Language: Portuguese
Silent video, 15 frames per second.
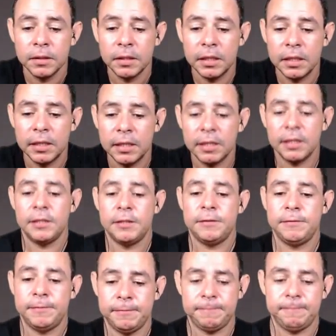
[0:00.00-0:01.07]
Ah...
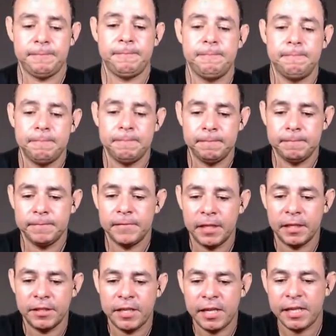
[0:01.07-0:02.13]
Uh
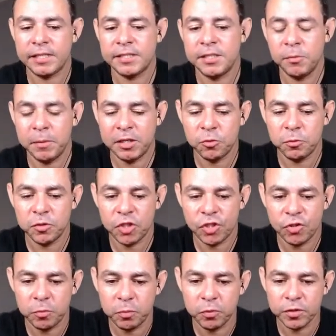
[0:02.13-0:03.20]
tentar ser o mais
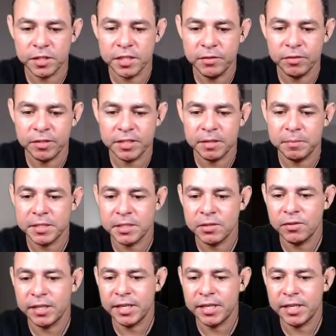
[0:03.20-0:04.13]
objetivo possível. Essa missão